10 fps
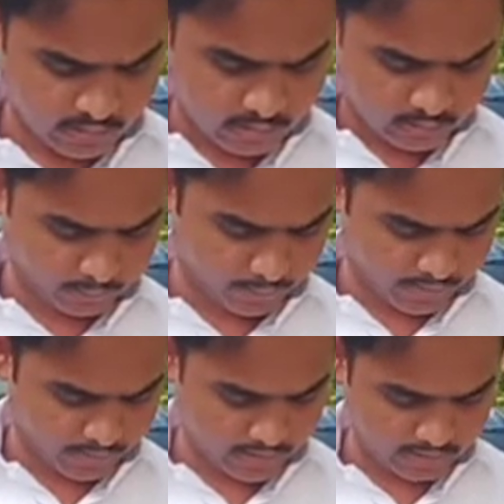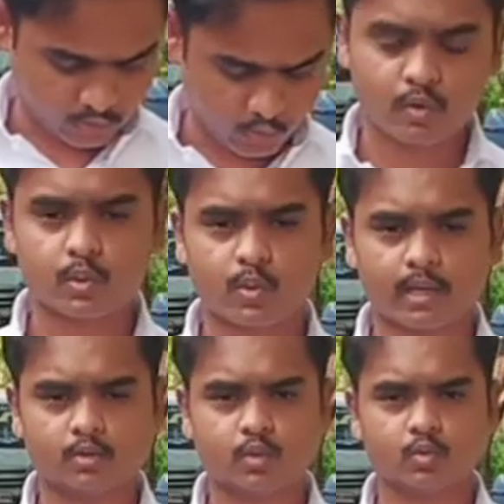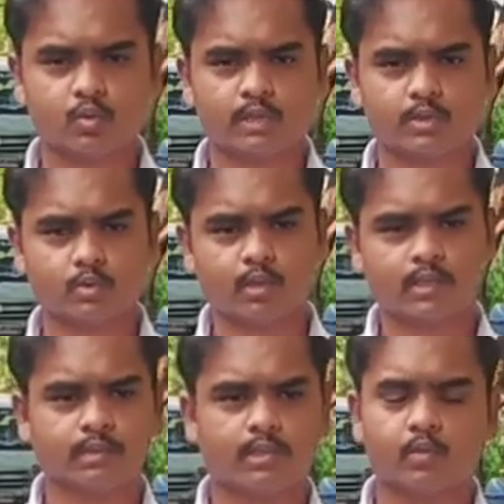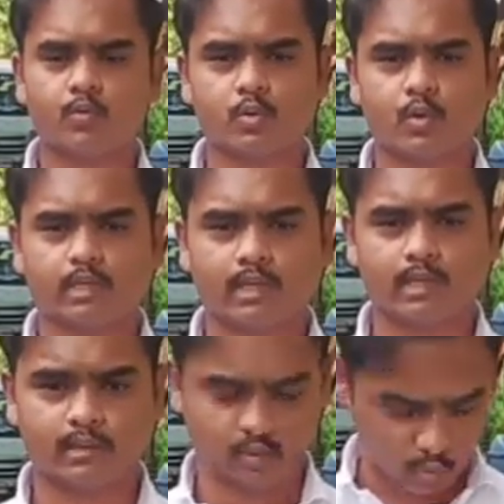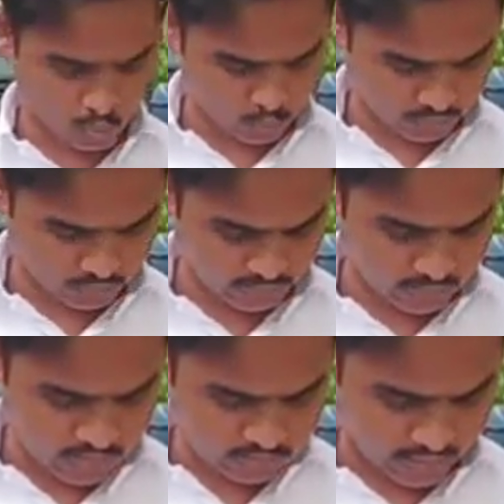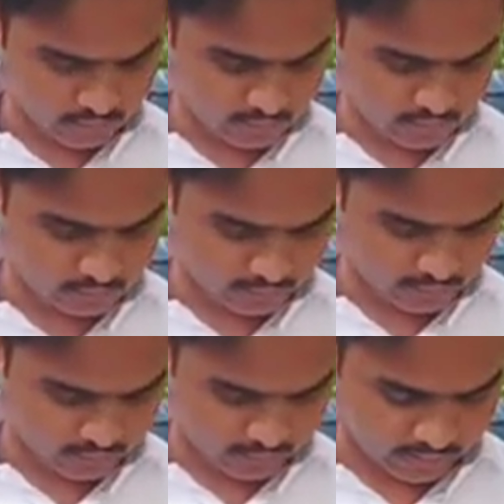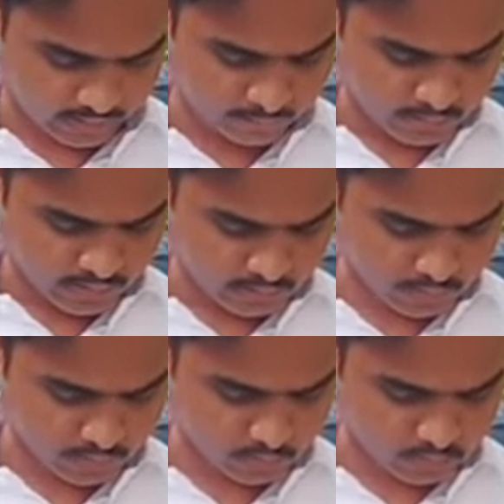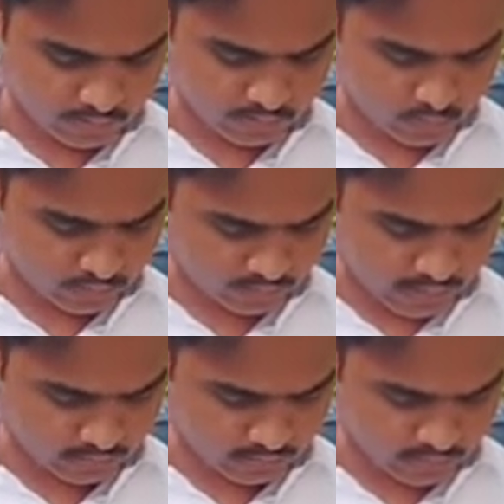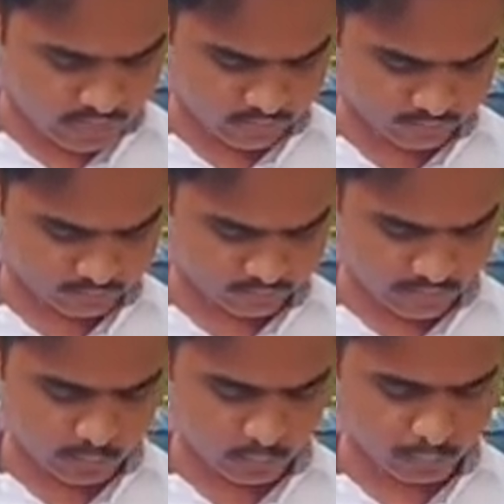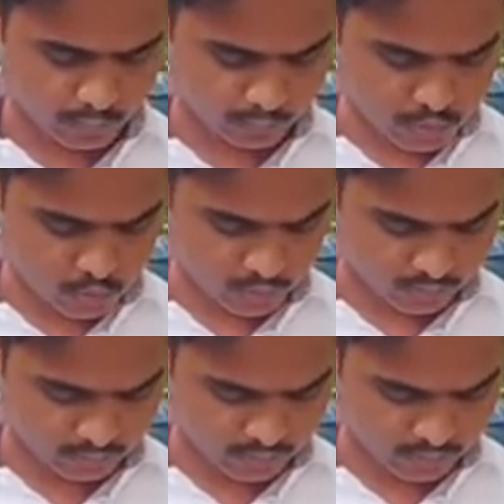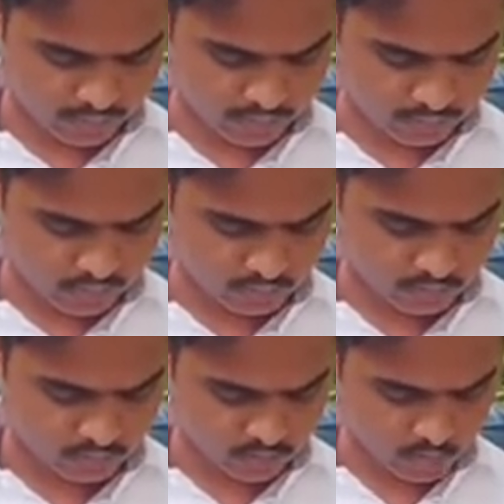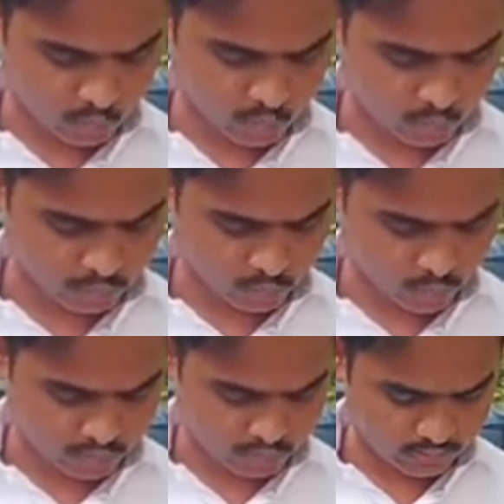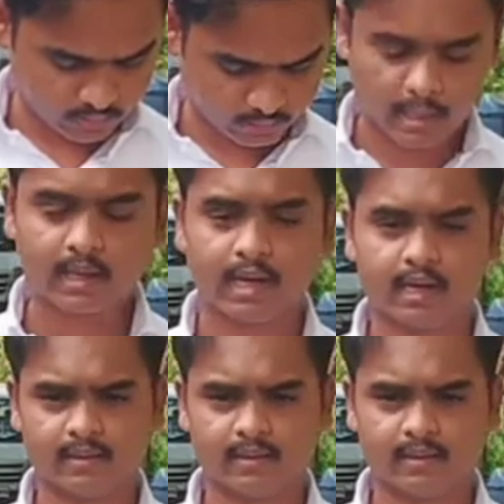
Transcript: कि पहला है जो विश्वास जो दूसरे चोर के अंदर है विश्वास आया तो उसने चालीस में इस प्रकार कहता है इस पर दूसरे ने उसे डांट कर कहा क्या तू परमेश्वर से भी नहीं डरता तू भी तो वही दंड पा रहा है